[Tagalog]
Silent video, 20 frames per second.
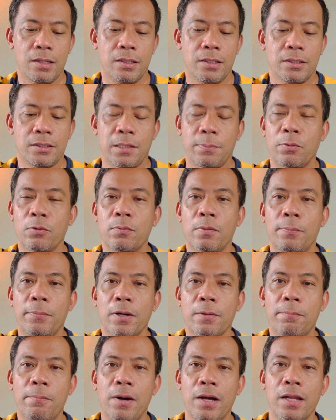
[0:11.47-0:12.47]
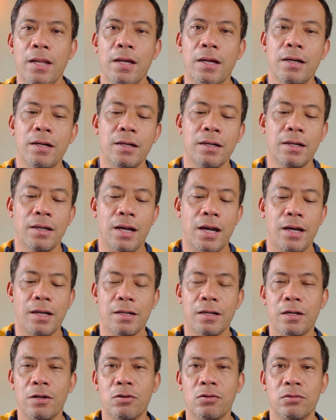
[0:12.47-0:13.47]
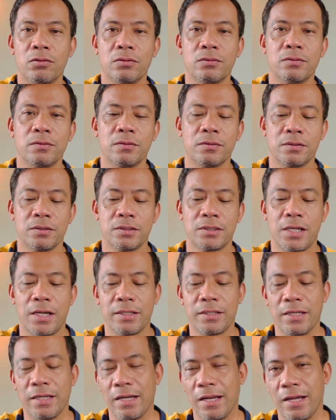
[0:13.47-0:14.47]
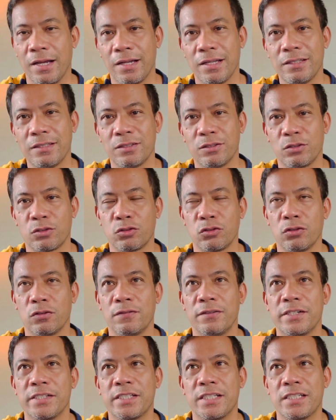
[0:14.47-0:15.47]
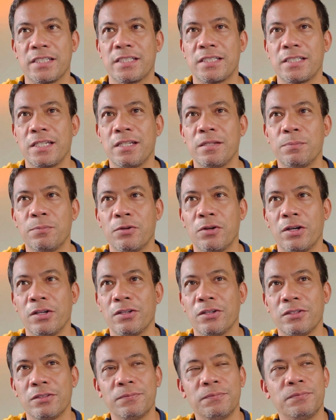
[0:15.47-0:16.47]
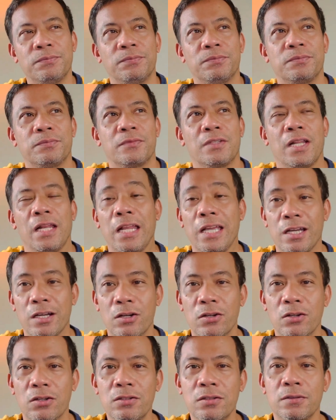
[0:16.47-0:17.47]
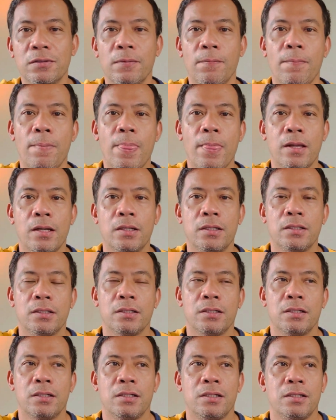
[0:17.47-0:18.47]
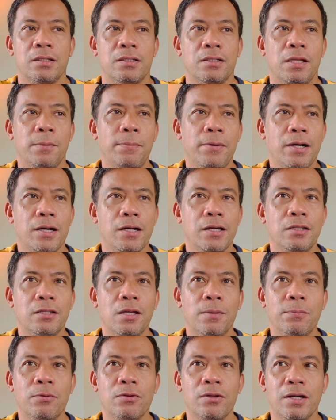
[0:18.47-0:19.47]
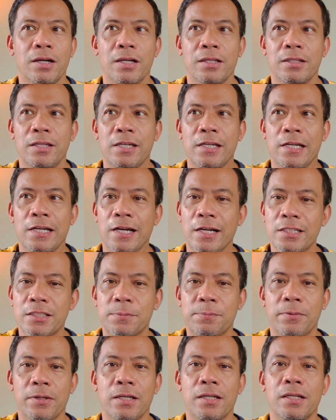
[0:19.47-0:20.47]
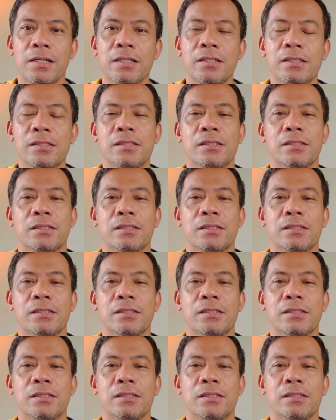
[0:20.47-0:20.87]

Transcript: Sa pong mapagpalang araw sa ating lahat, October 16 po ngayon, linggo. Napakaganda po ng ating gospel